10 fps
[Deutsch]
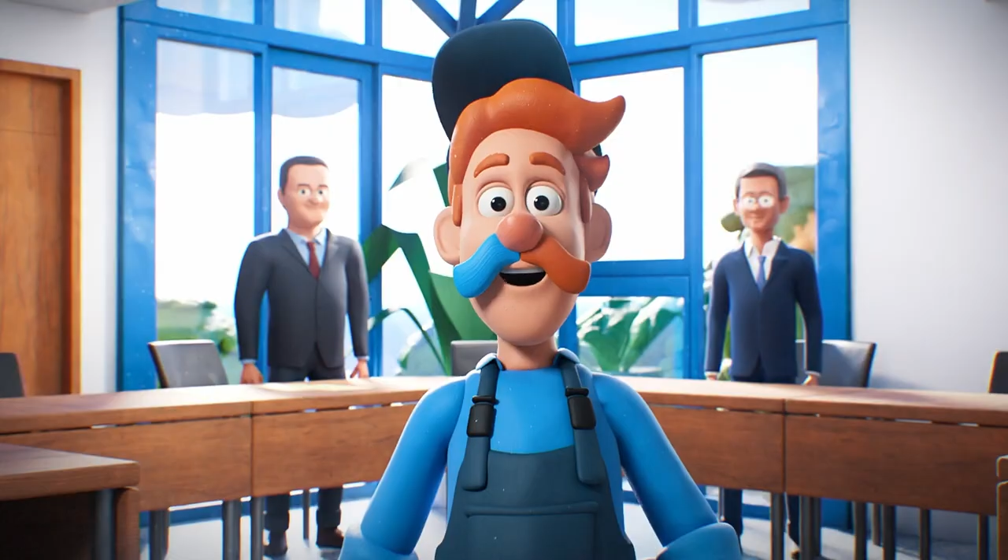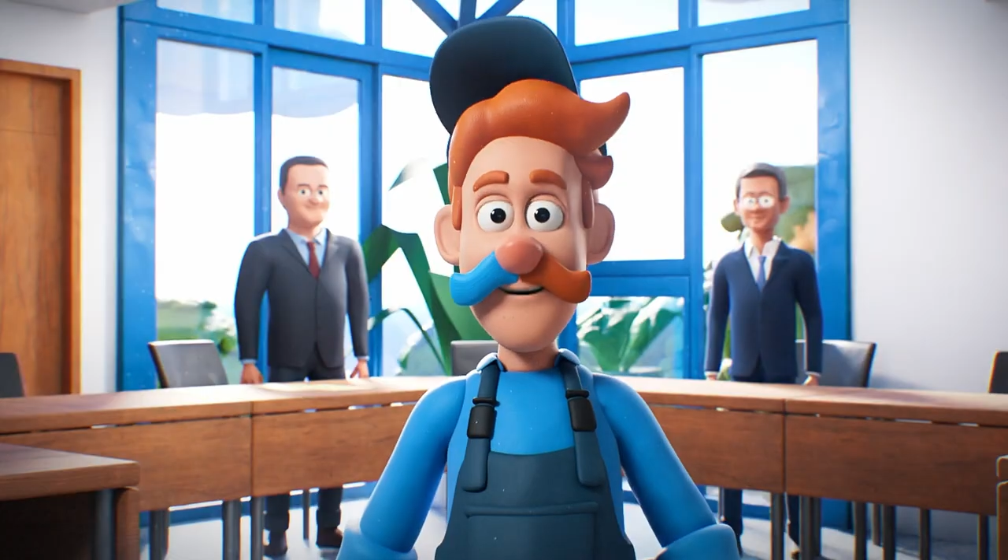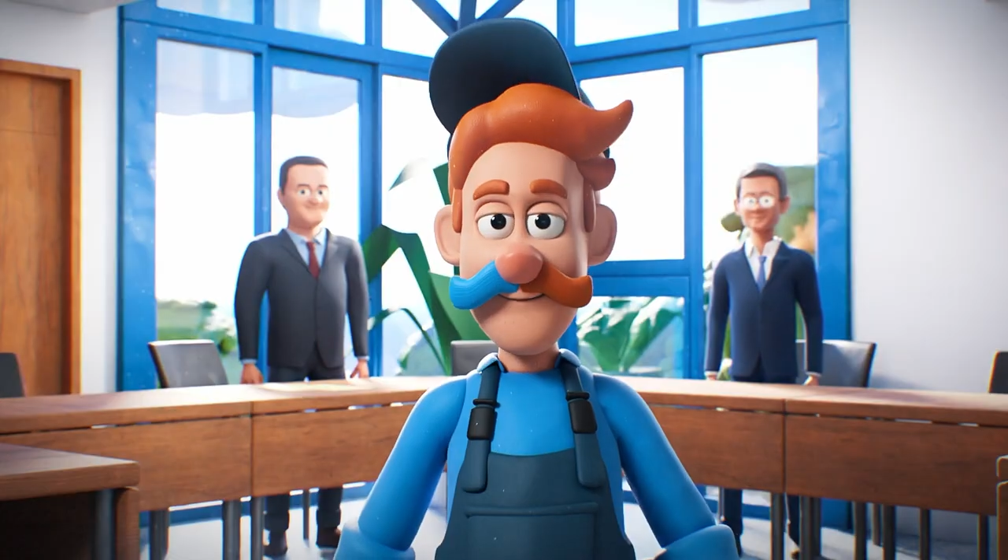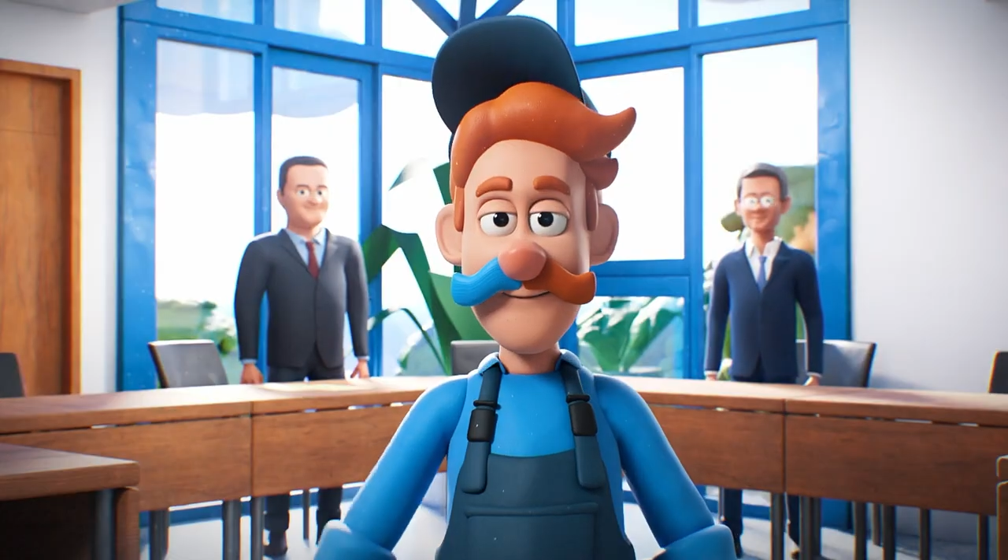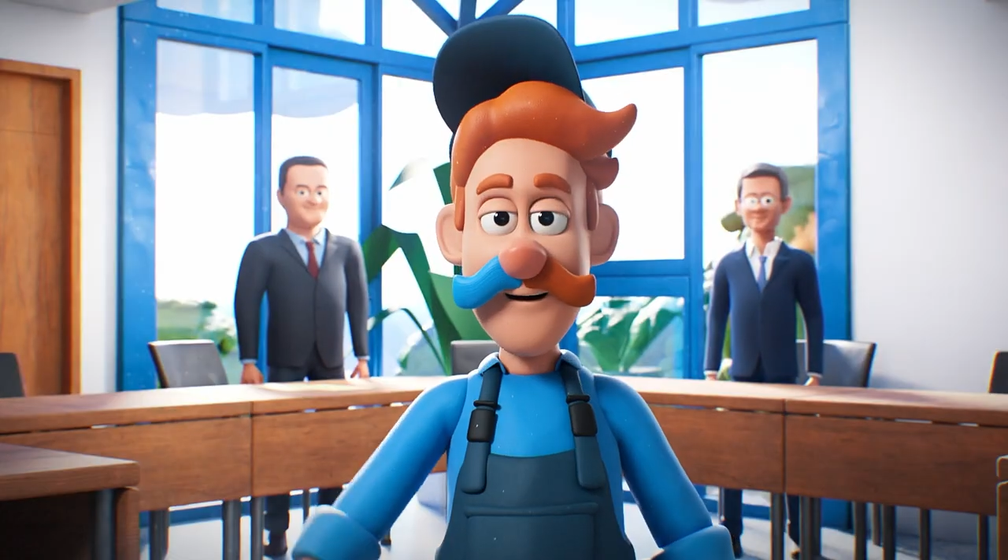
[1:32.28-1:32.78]

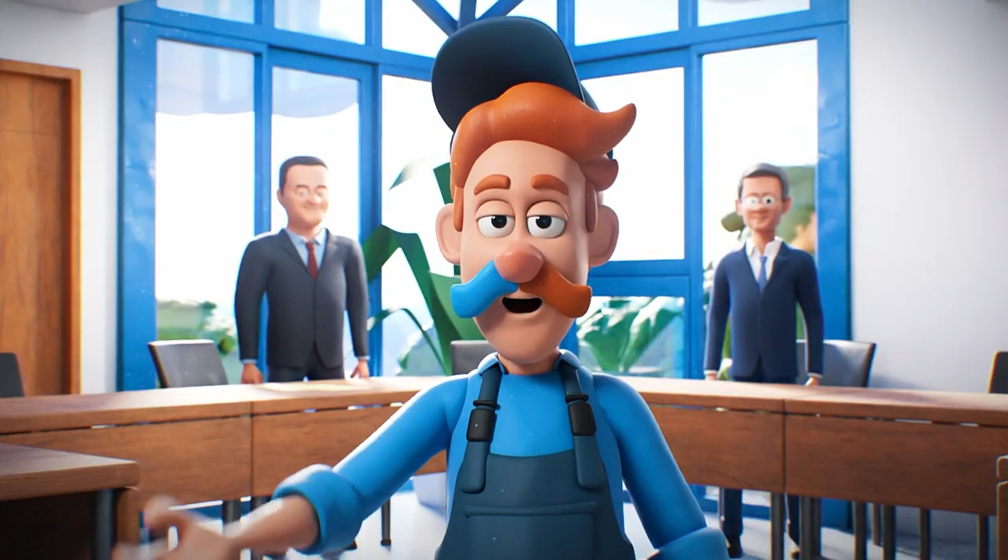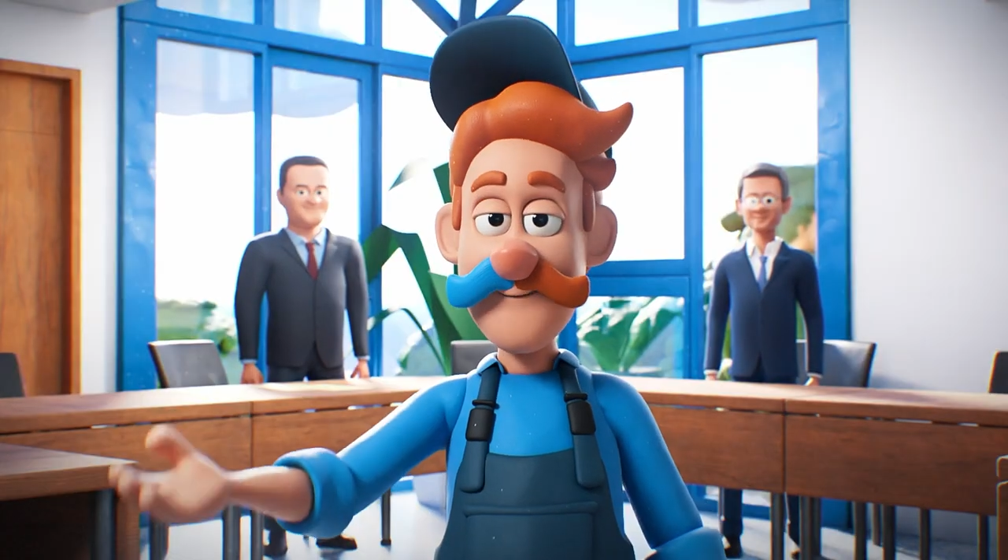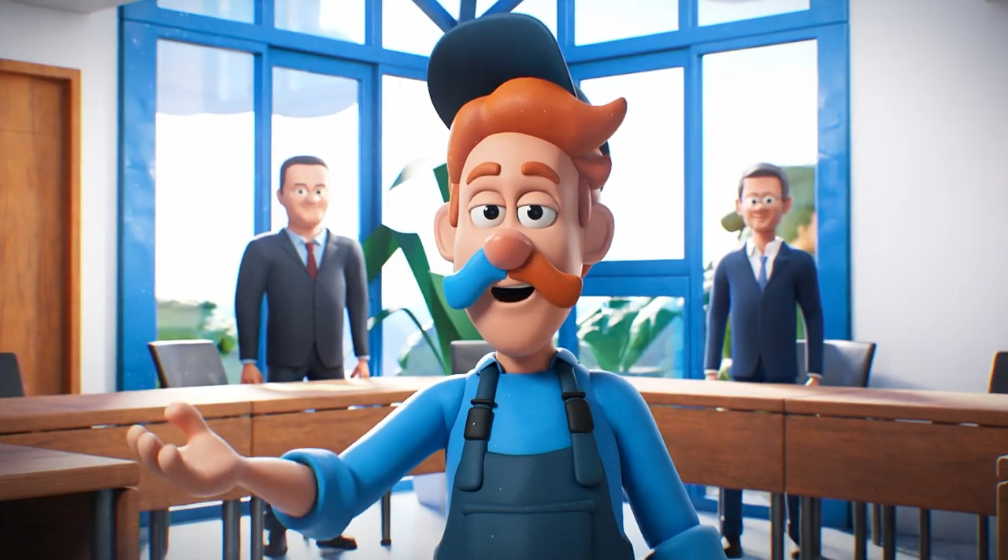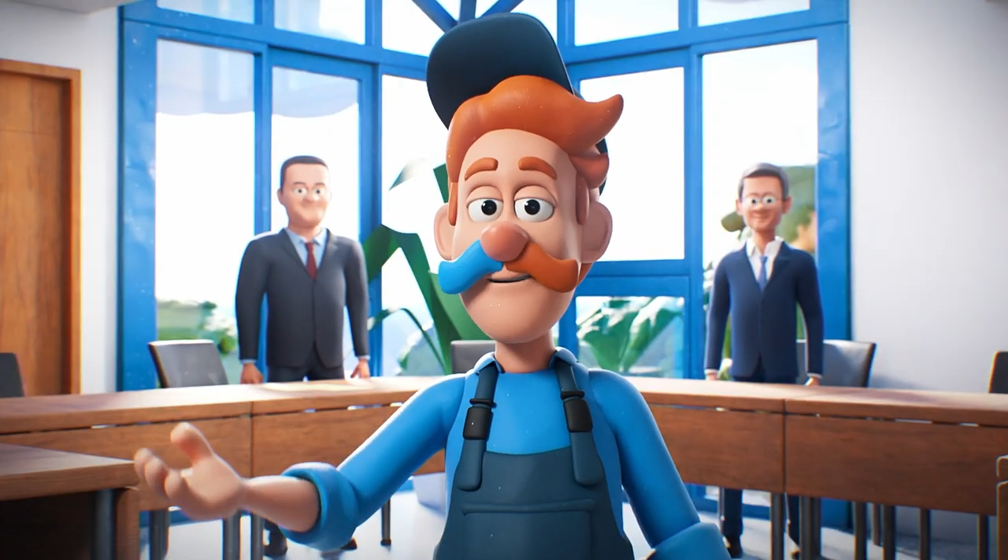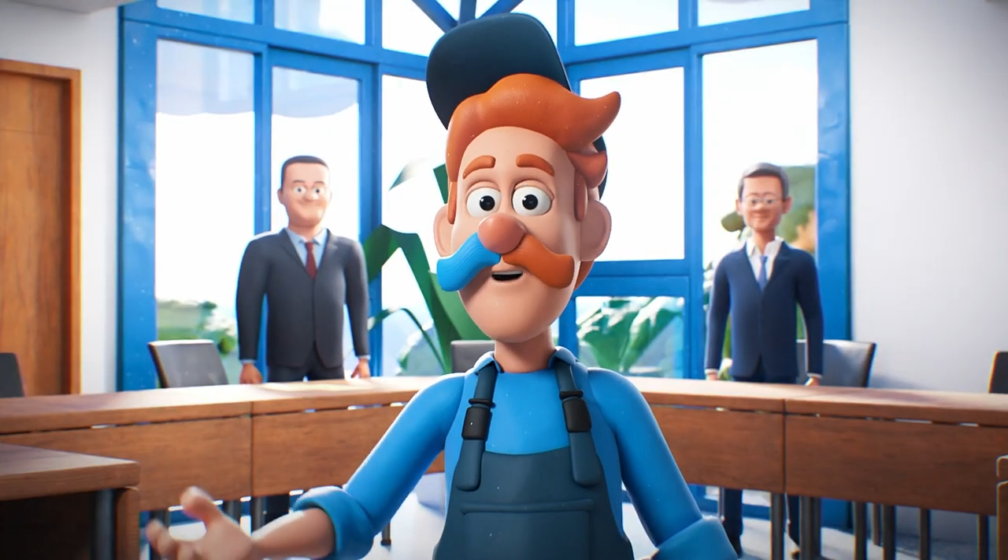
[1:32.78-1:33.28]
dann,
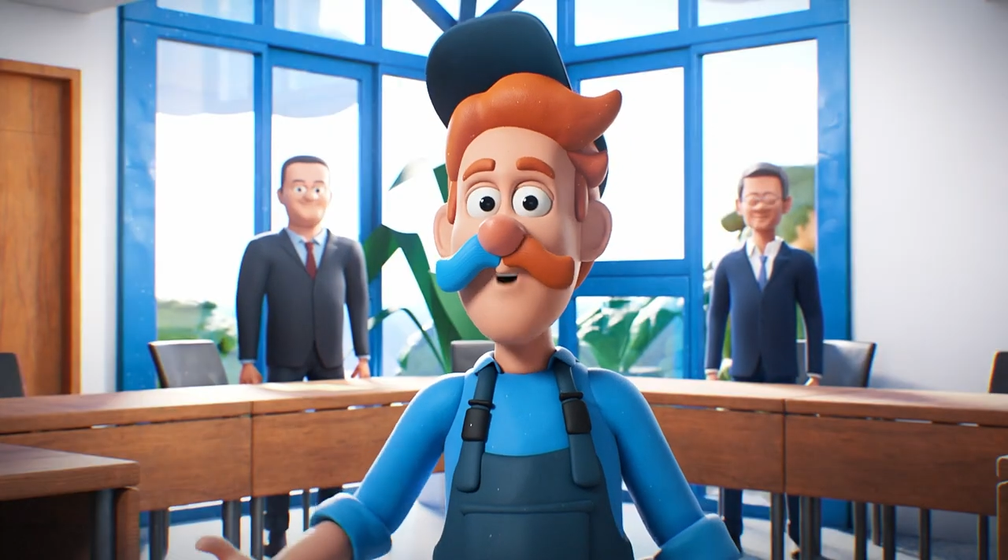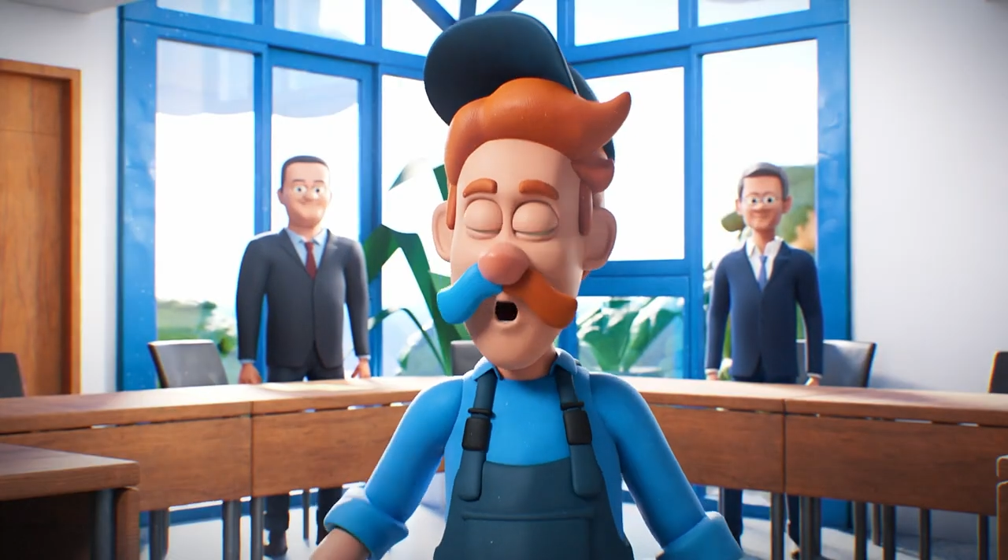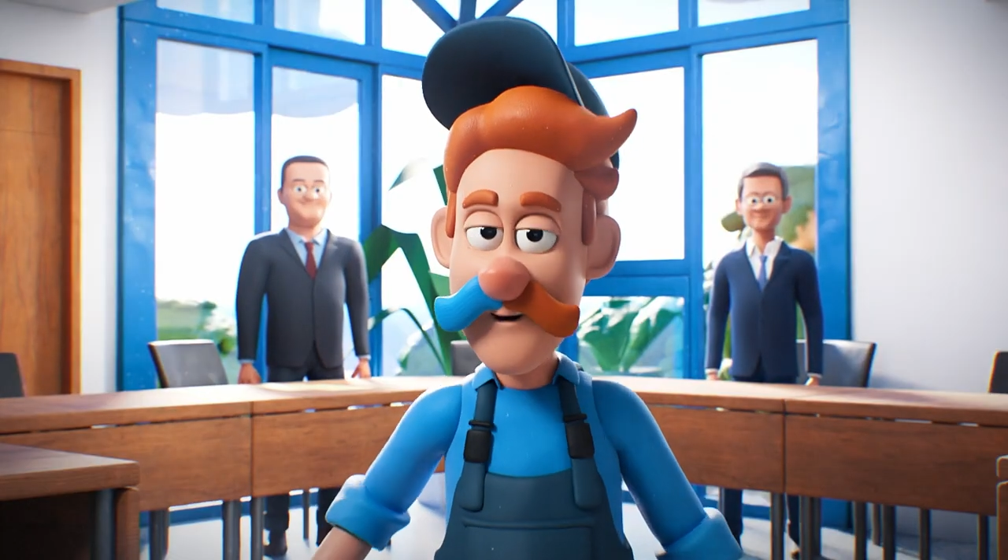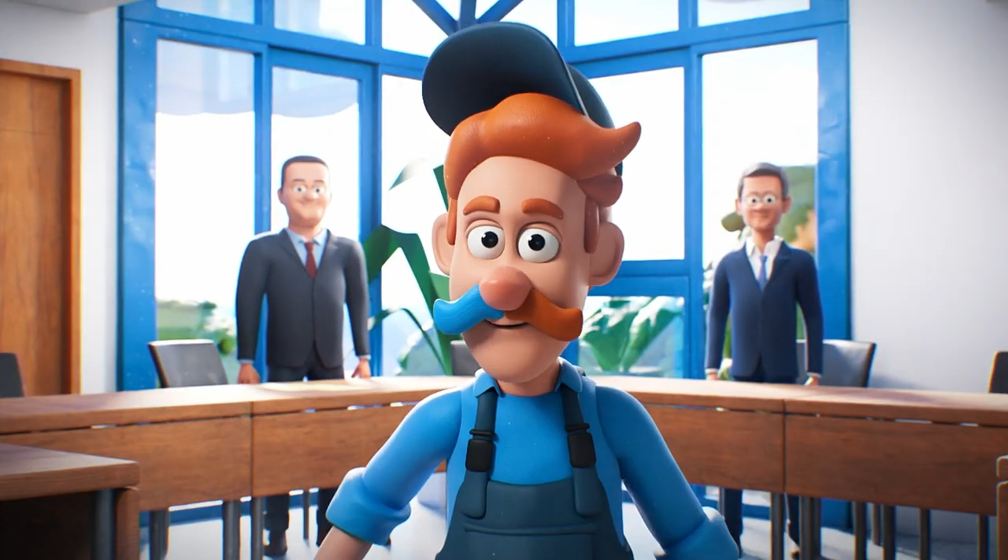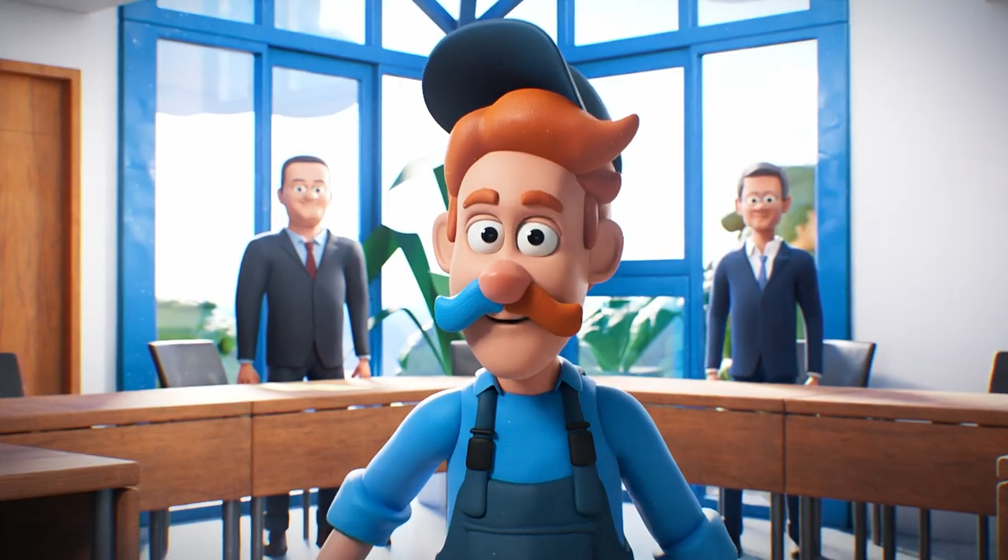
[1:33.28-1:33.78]
bleibt alle
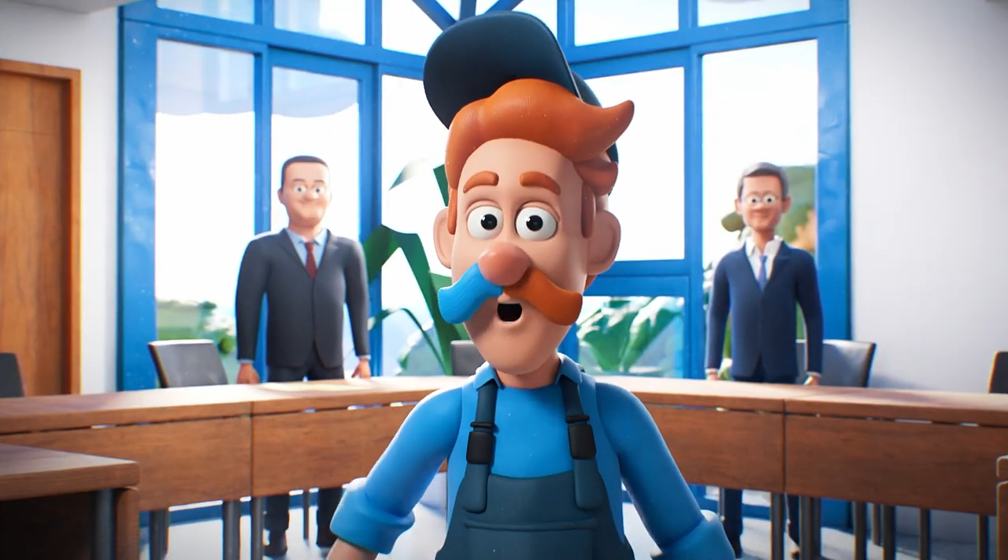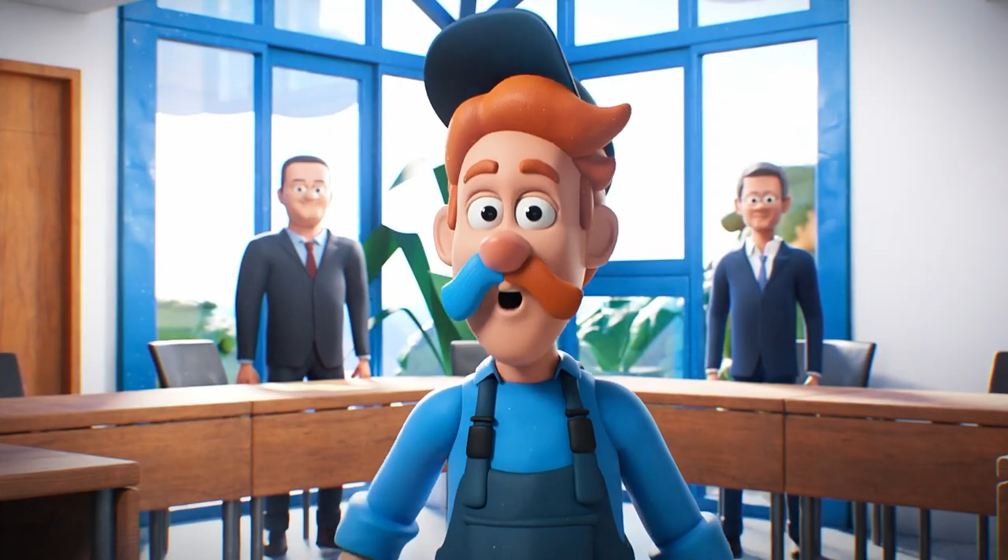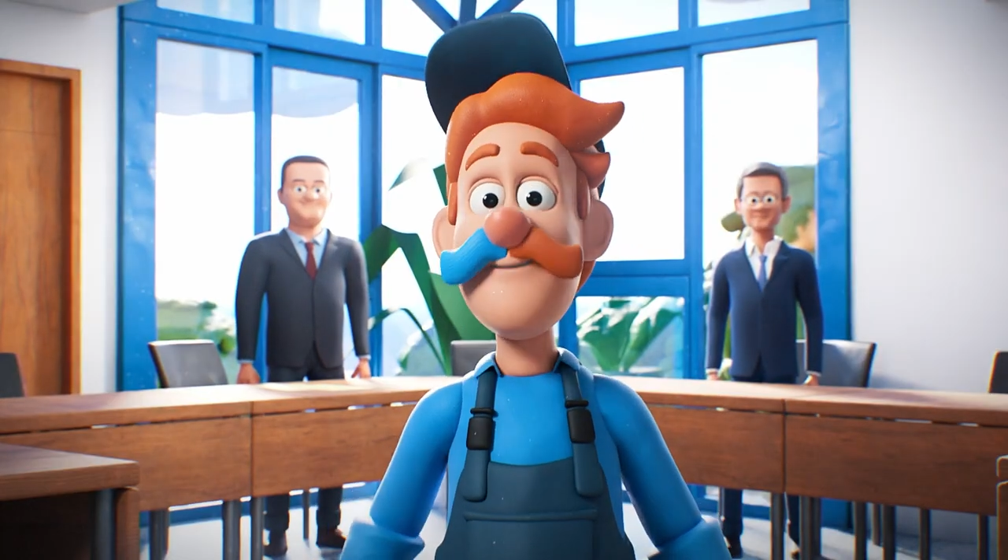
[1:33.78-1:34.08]
gesund